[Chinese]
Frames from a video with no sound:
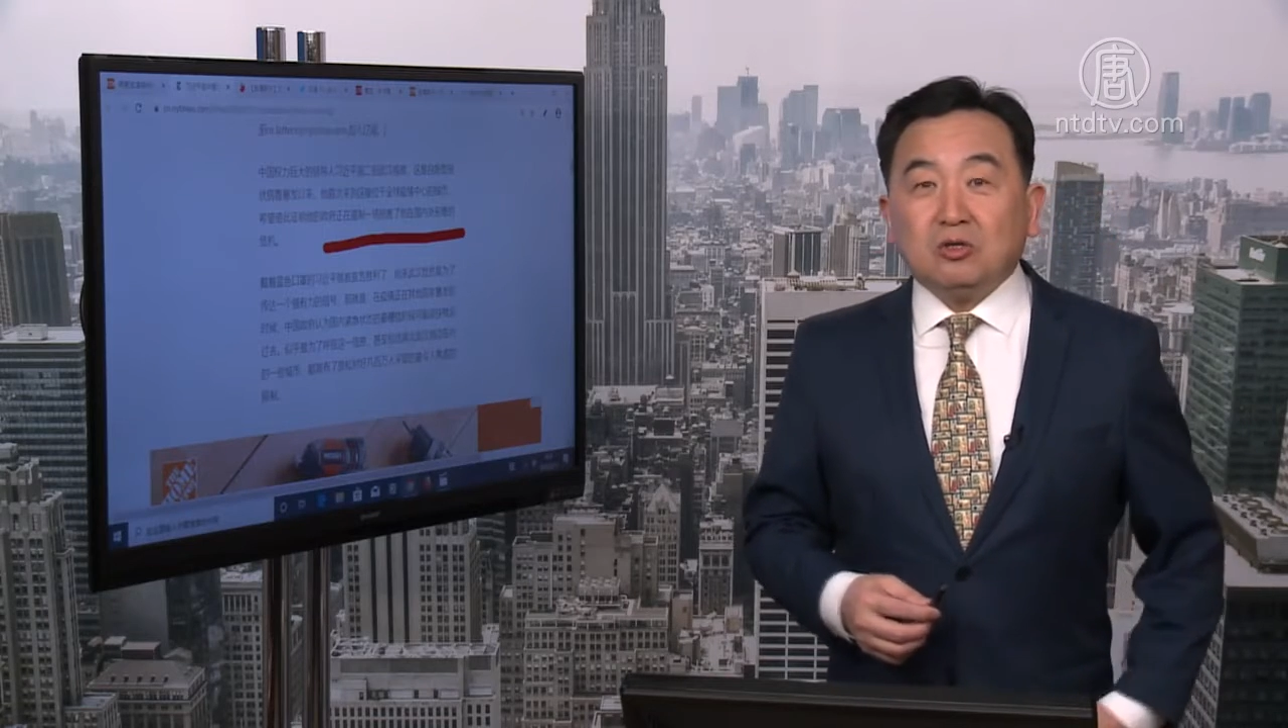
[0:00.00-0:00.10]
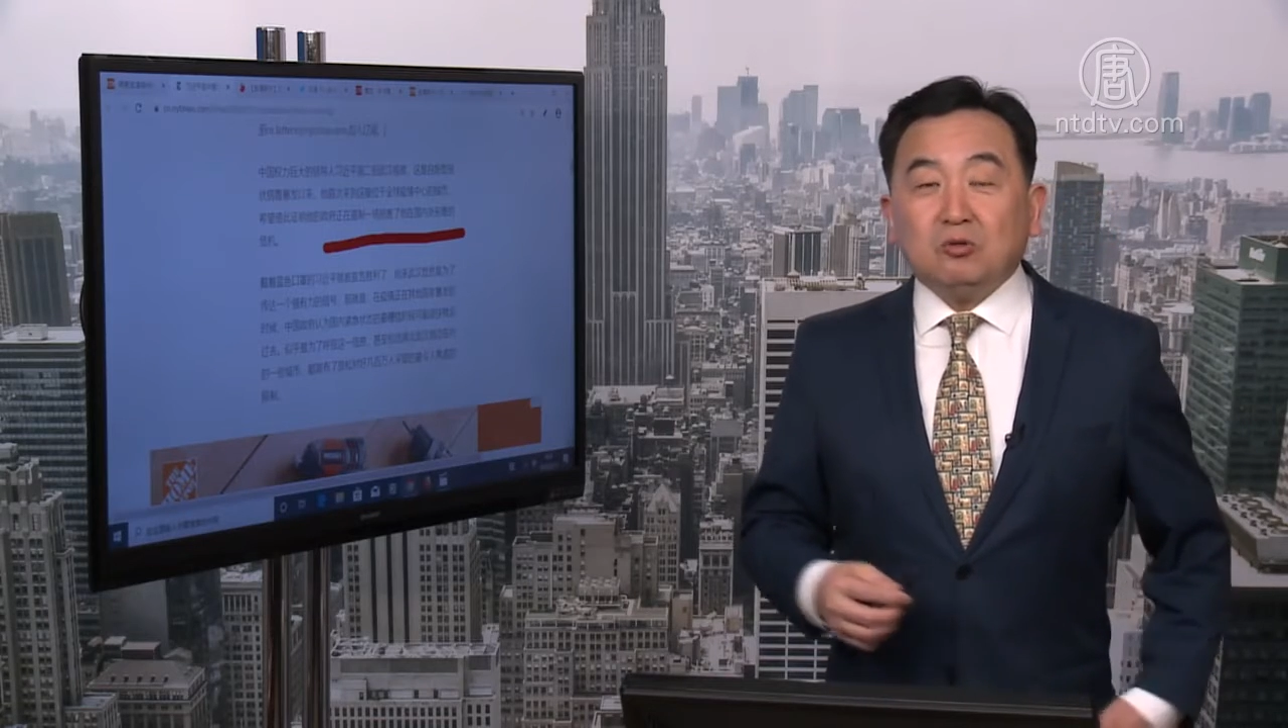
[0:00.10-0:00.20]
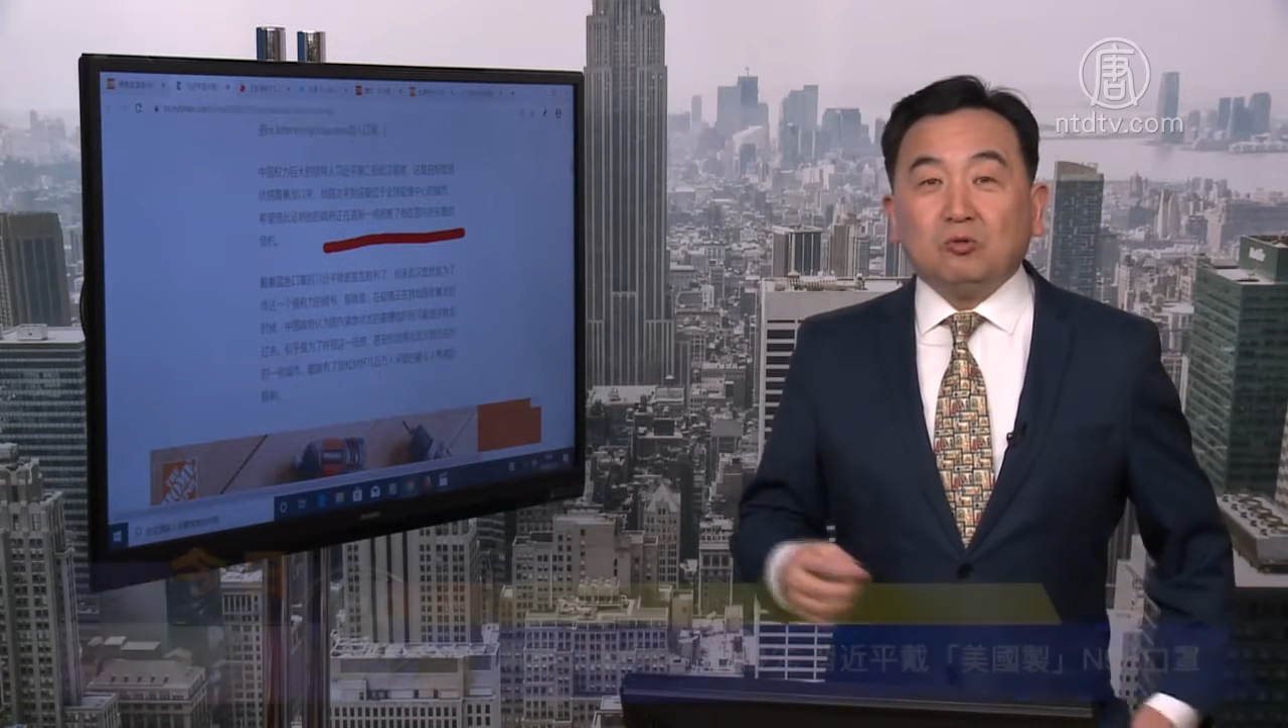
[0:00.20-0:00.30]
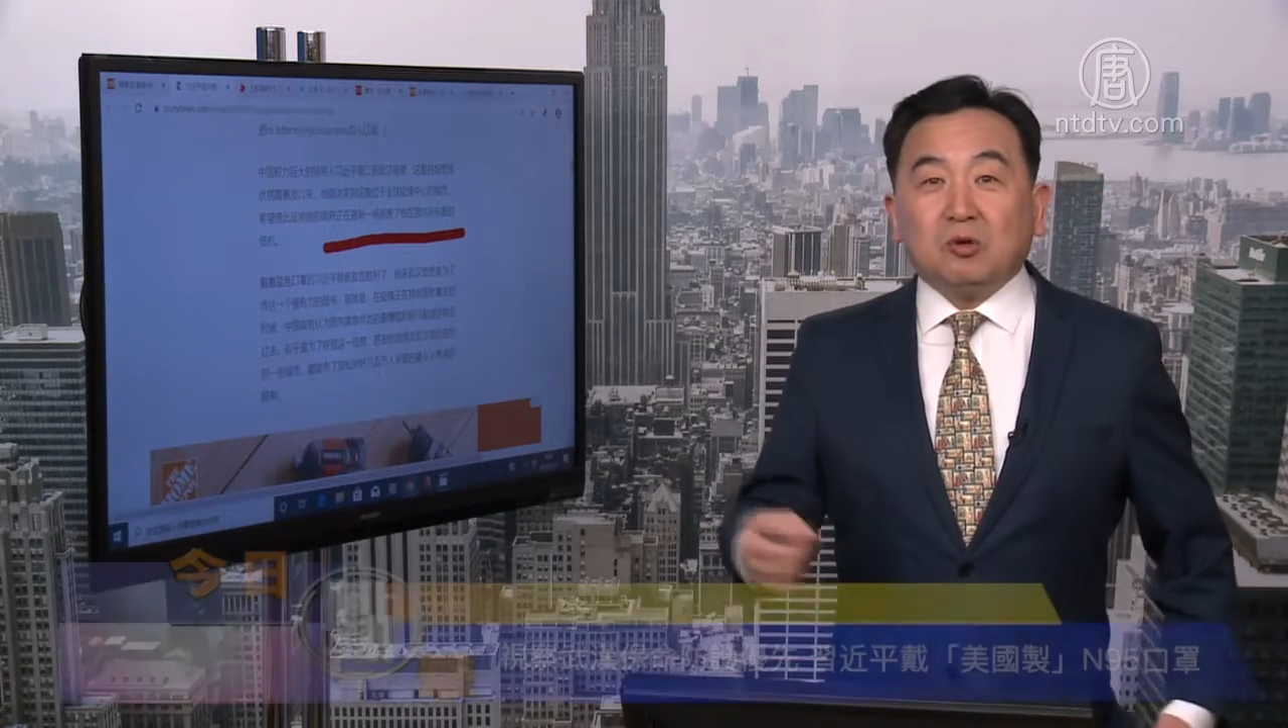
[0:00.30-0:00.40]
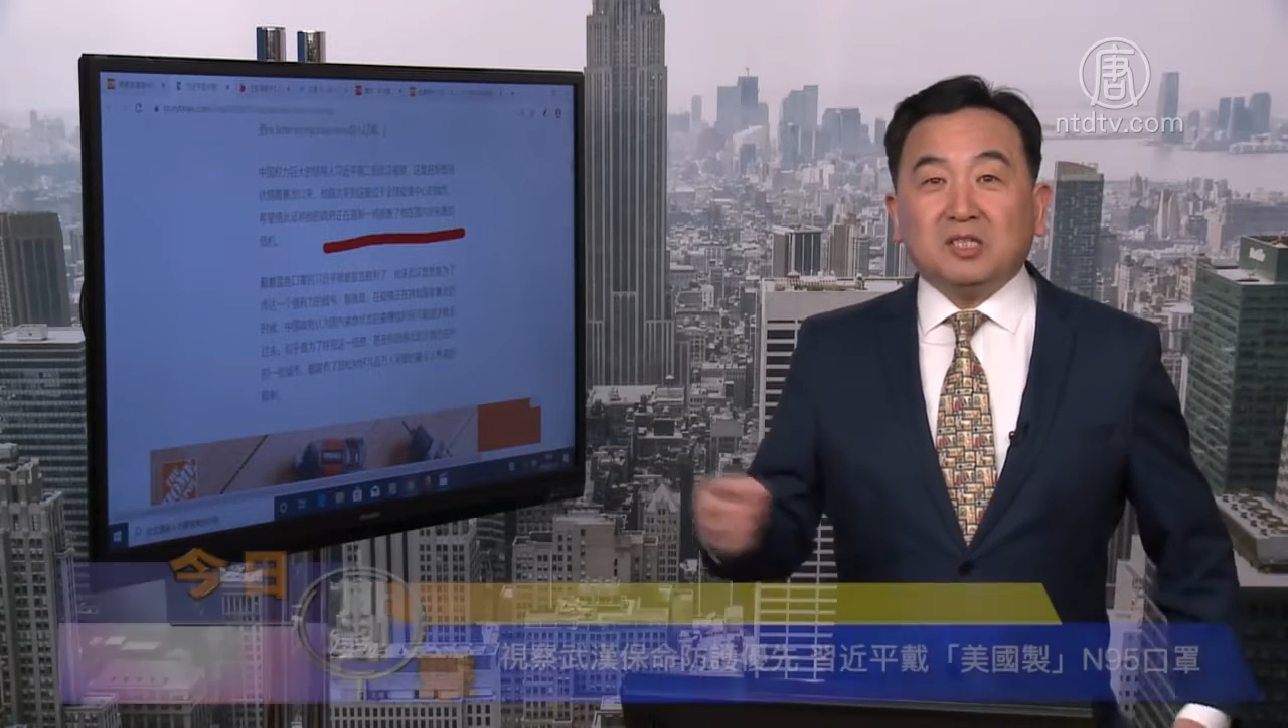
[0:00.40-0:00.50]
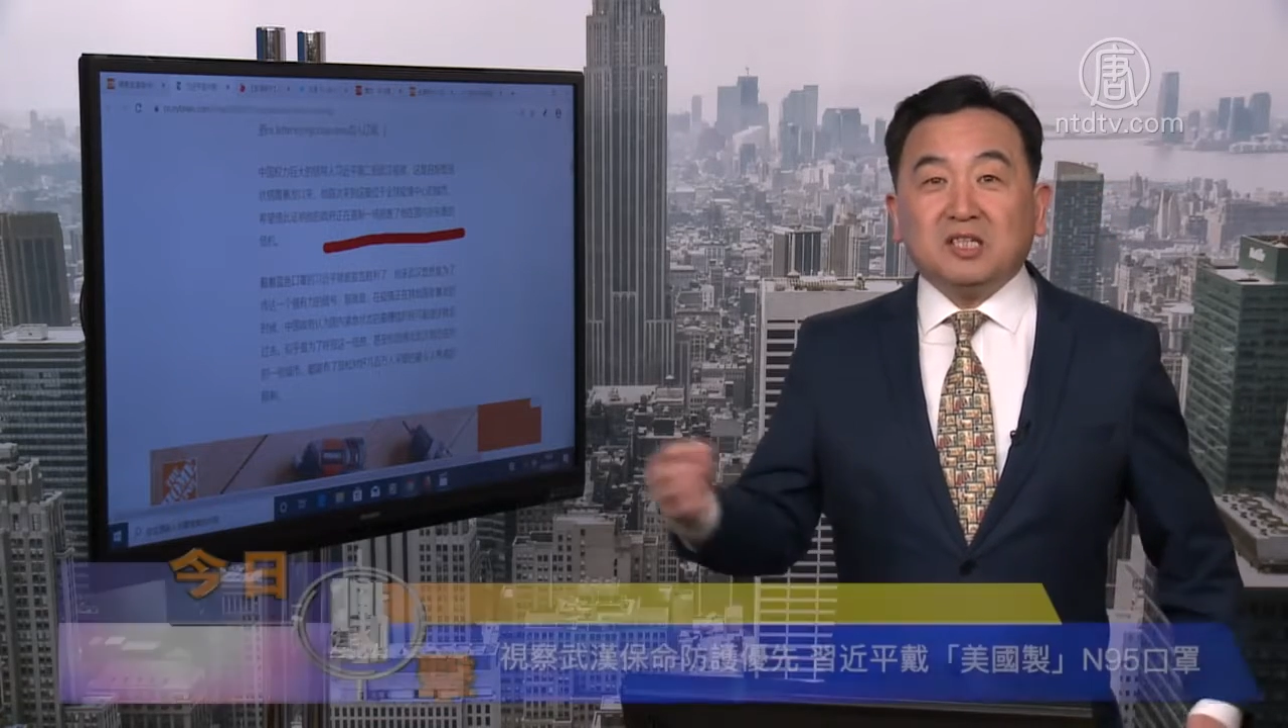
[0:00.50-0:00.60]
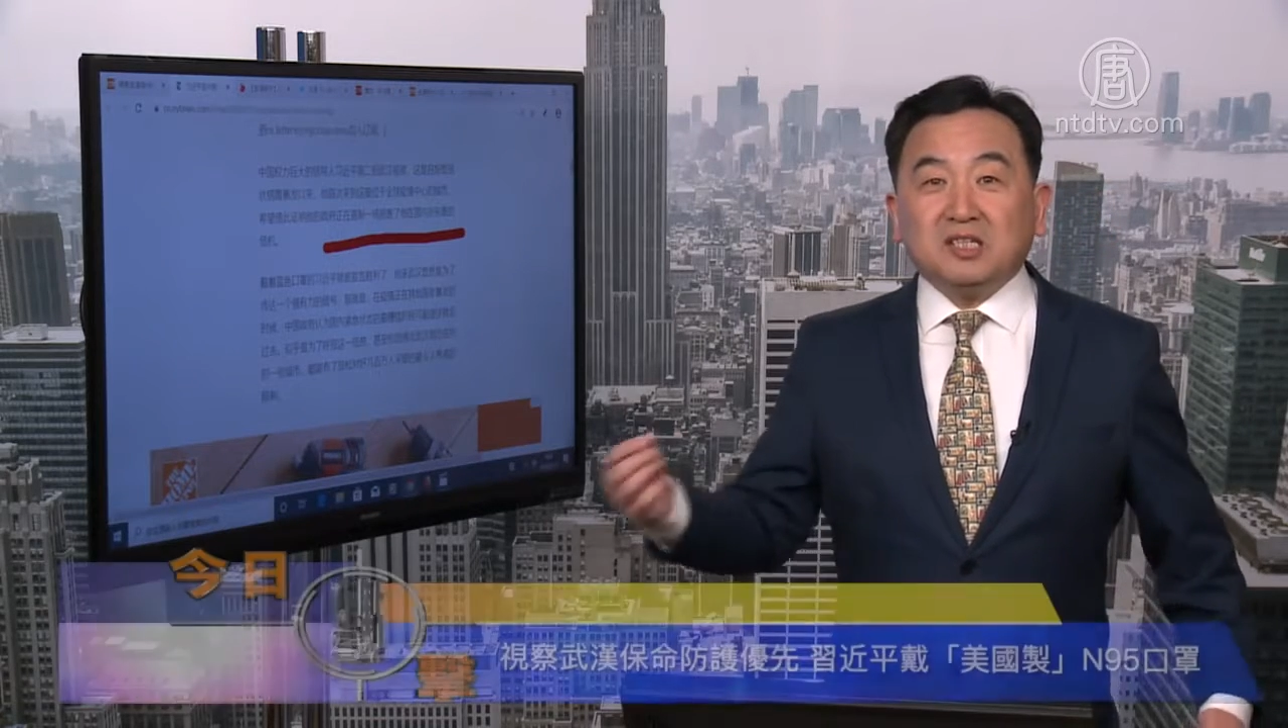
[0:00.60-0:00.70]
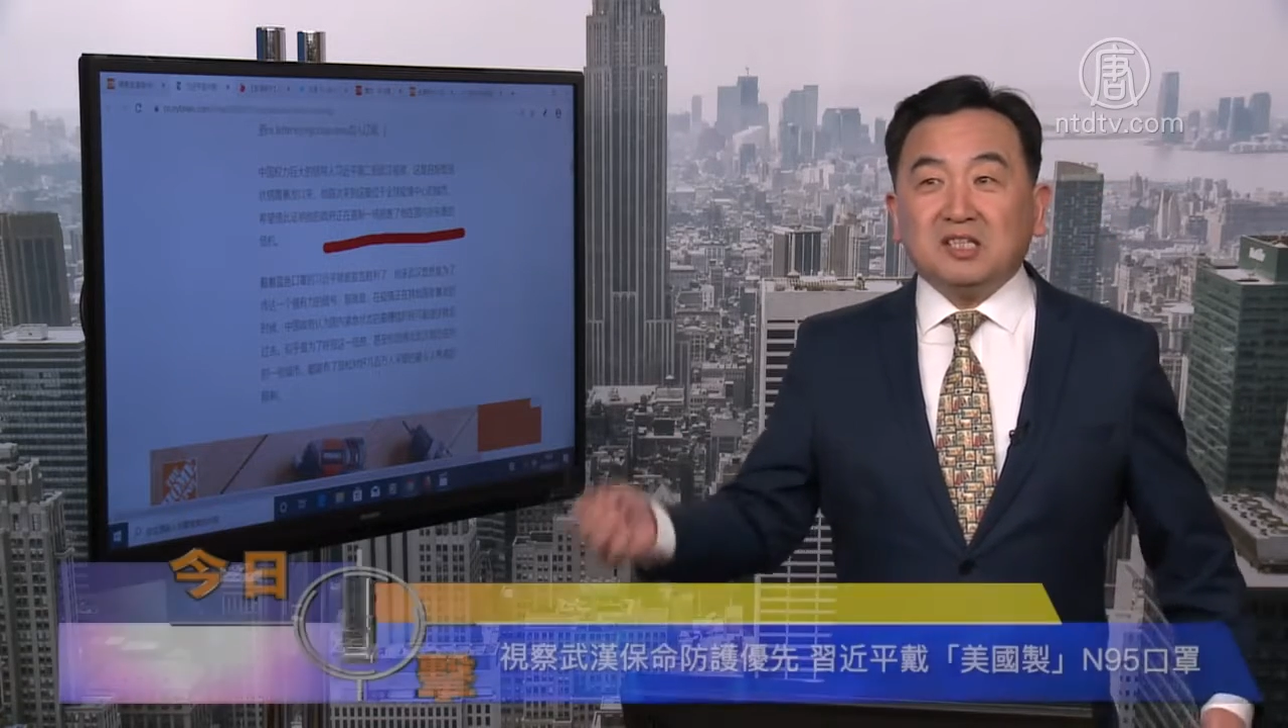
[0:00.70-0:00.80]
如果经